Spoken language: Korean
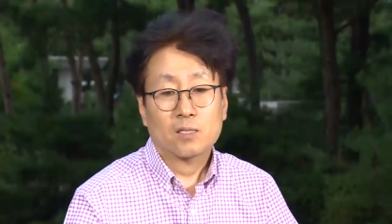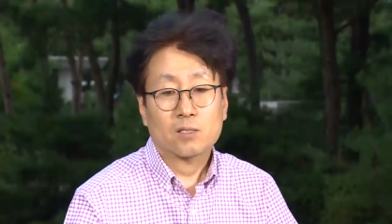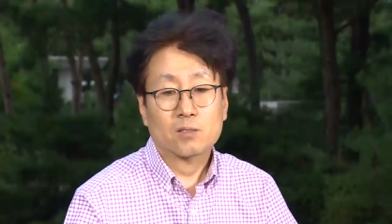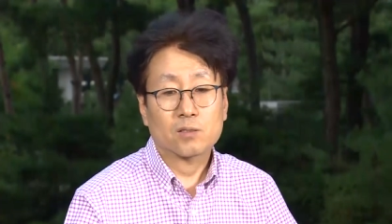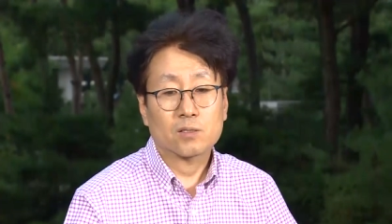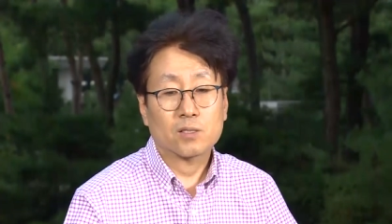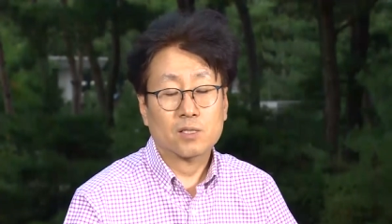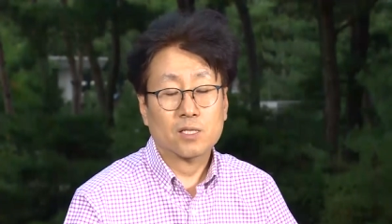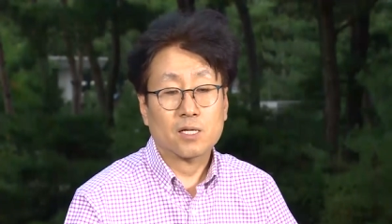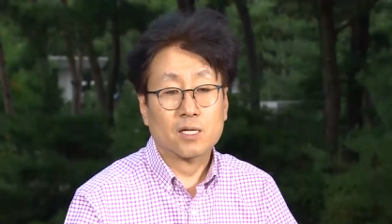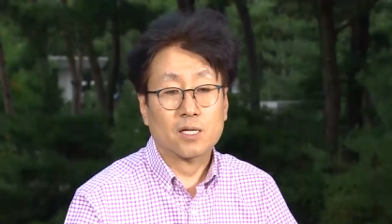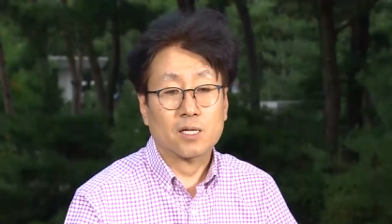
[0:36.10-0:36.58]

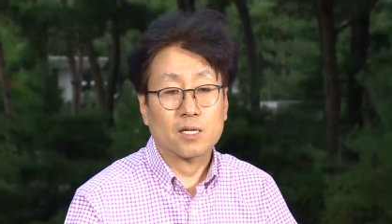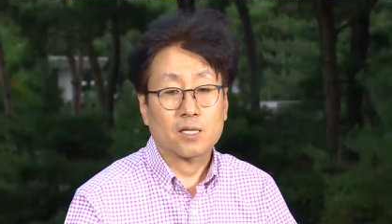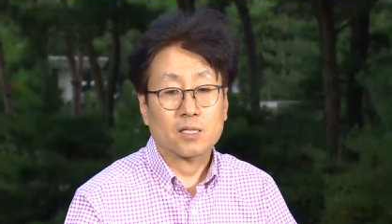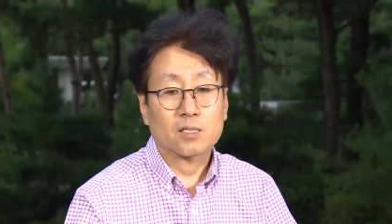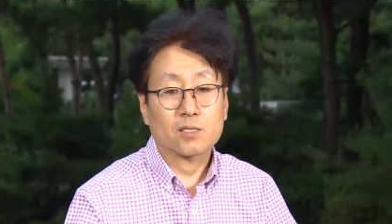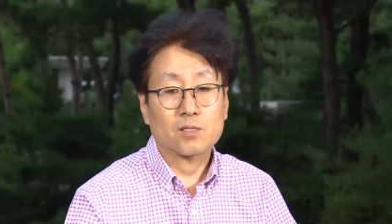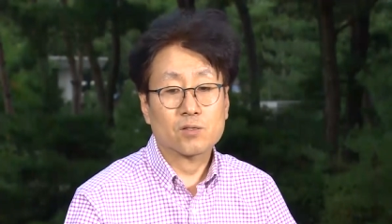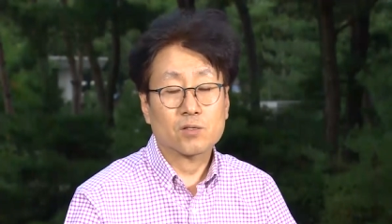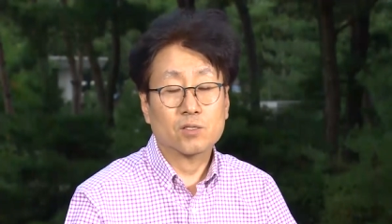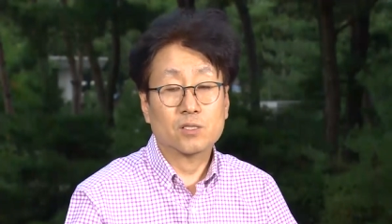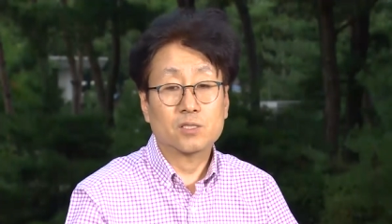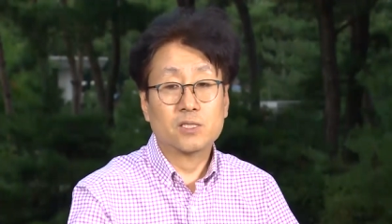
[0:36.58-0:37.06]
그런데
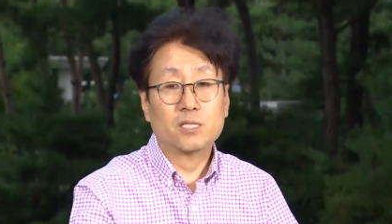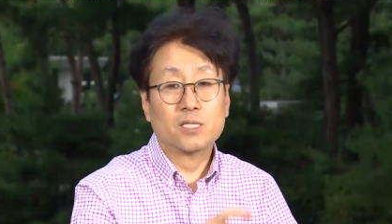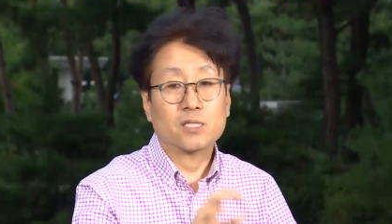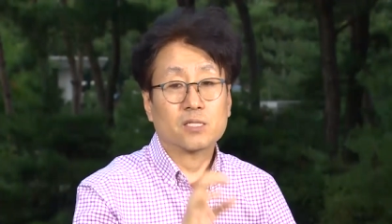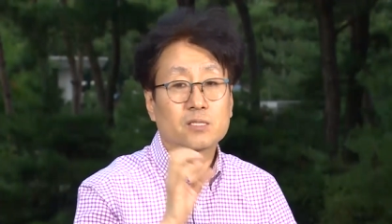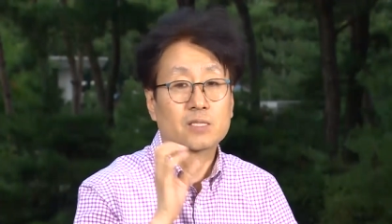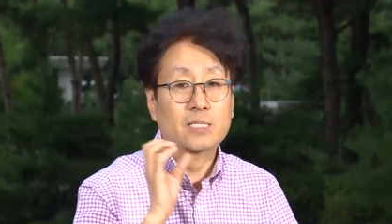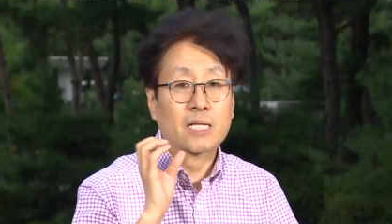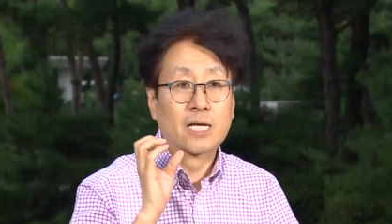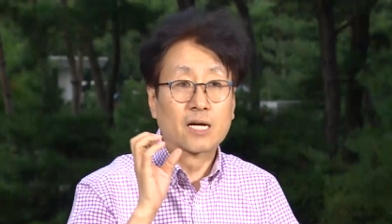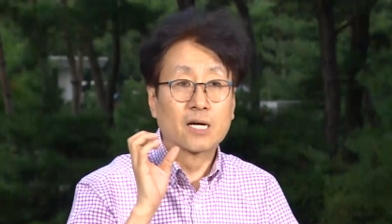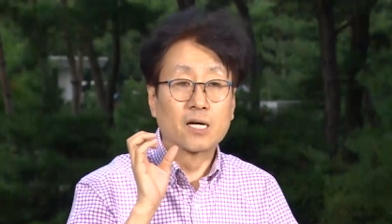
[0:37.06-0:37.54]
그래서
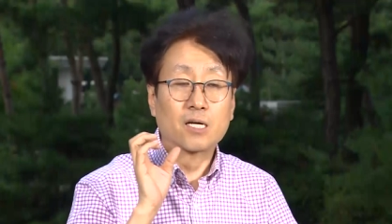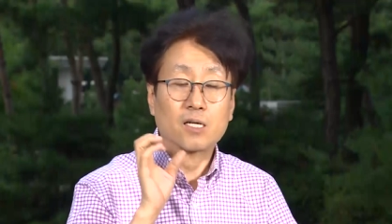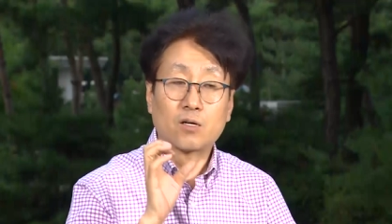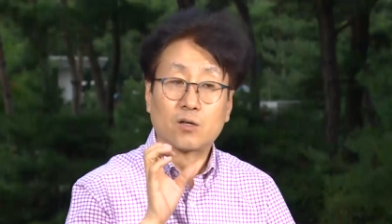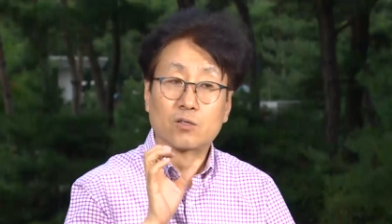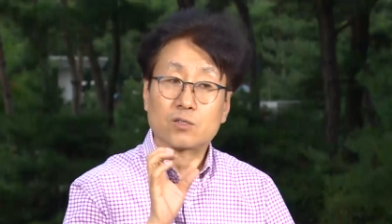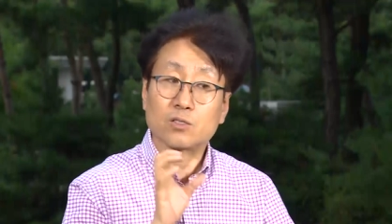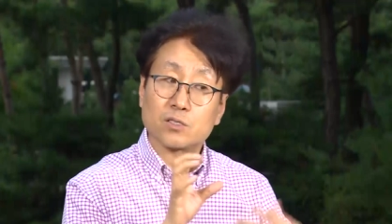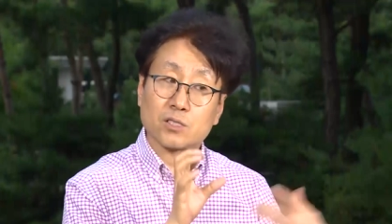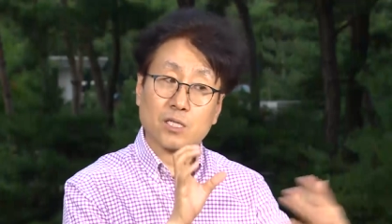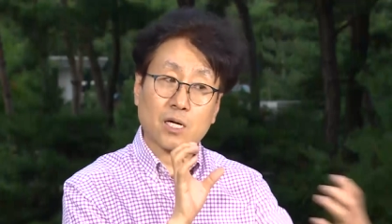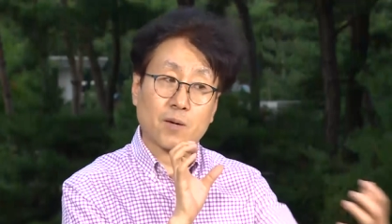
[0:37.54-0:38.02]
이제 내가
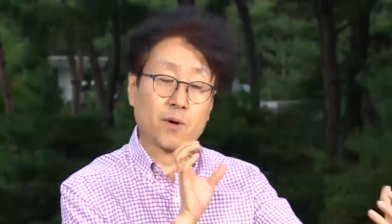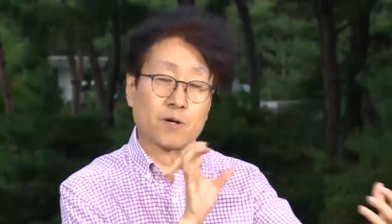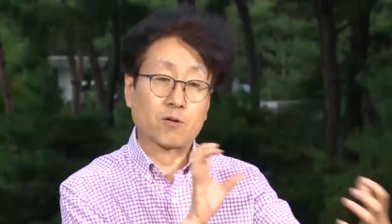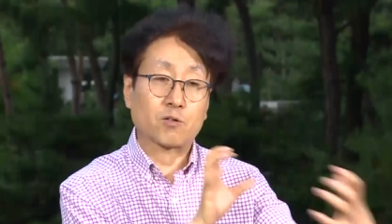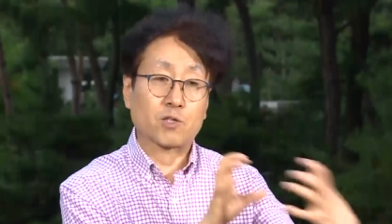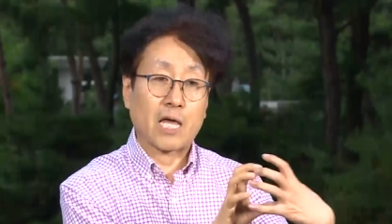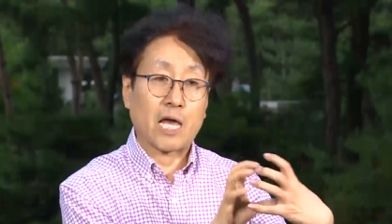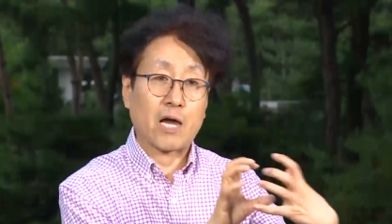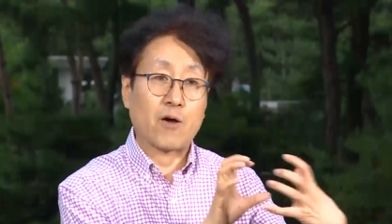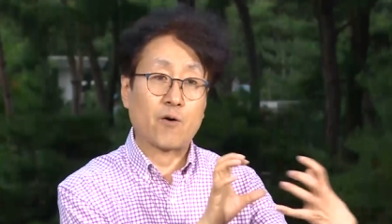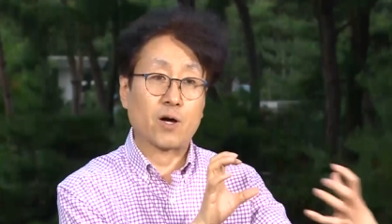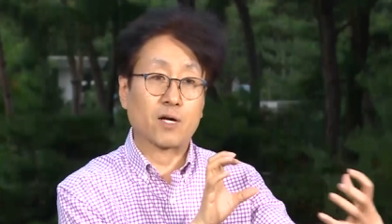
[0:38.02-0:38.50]
어떤
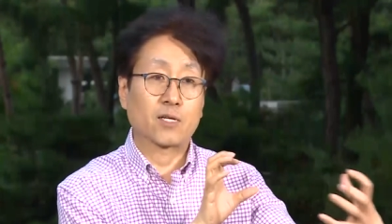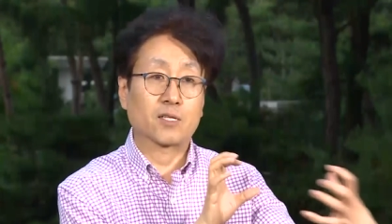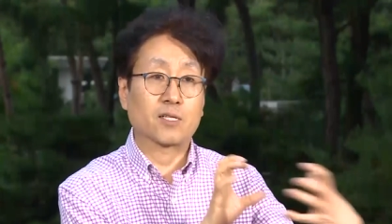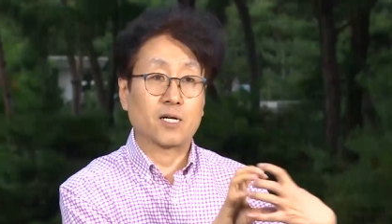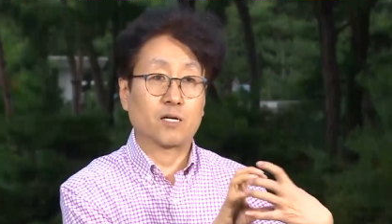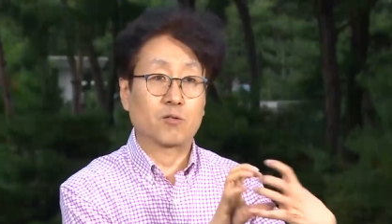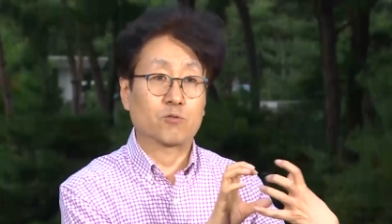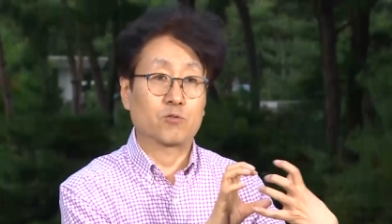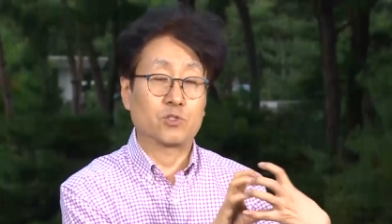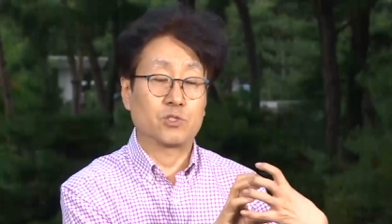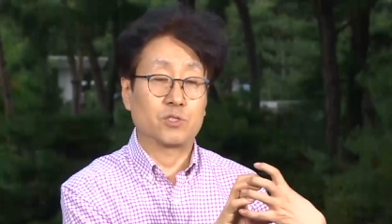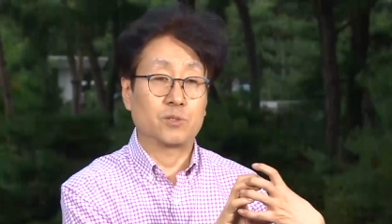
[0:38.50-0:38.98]
사람하고 대화를
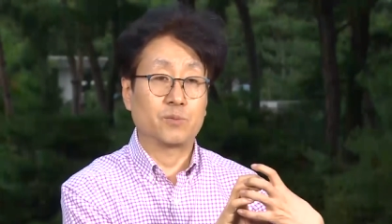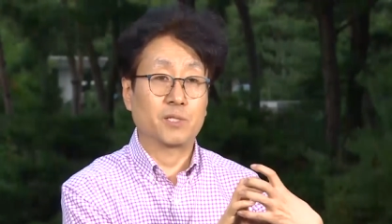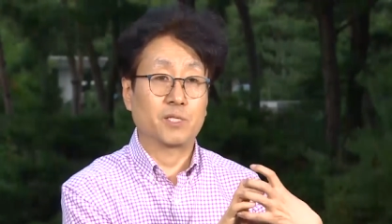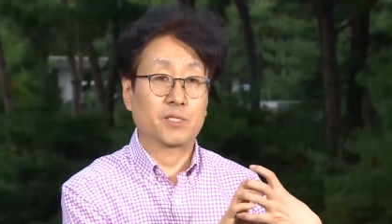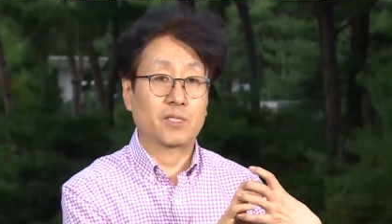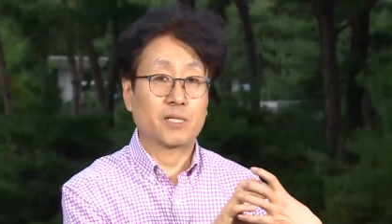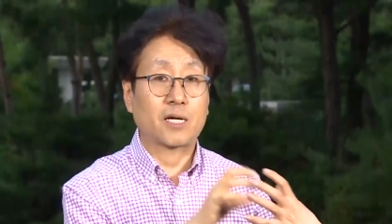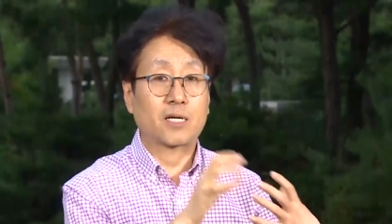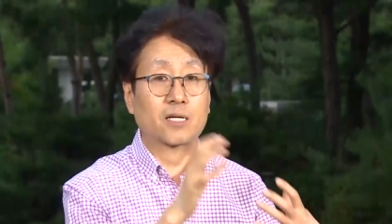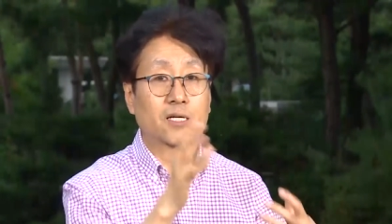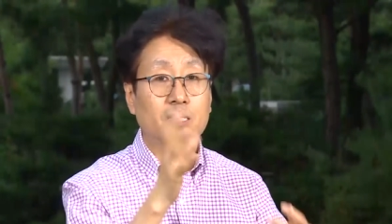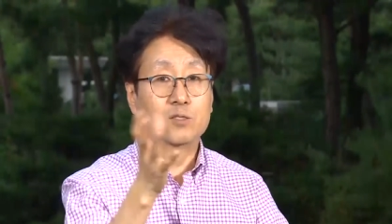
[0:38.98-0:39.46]
하고
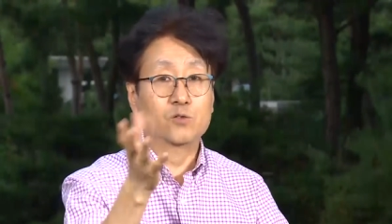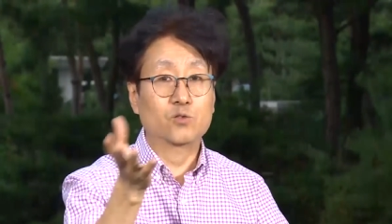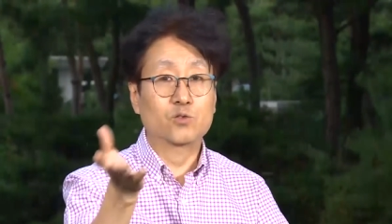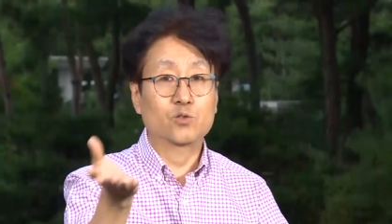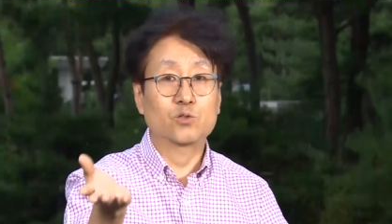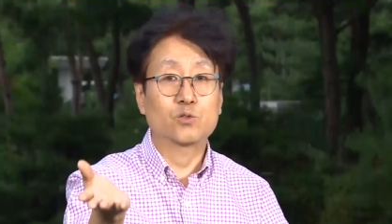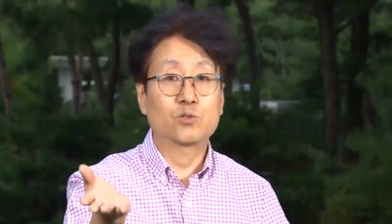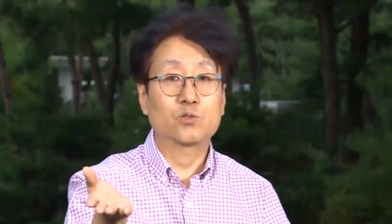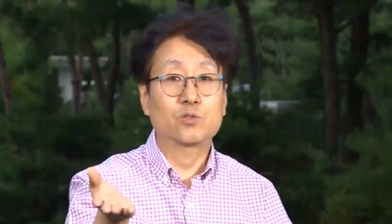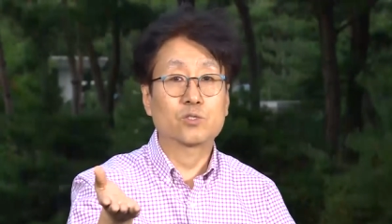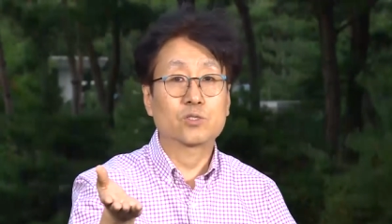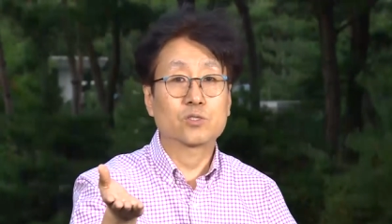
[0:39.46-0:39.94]
있으면
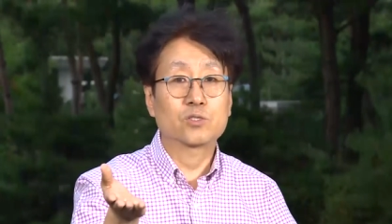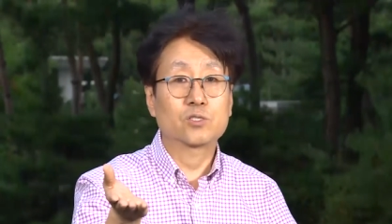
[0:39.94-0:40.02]
아까도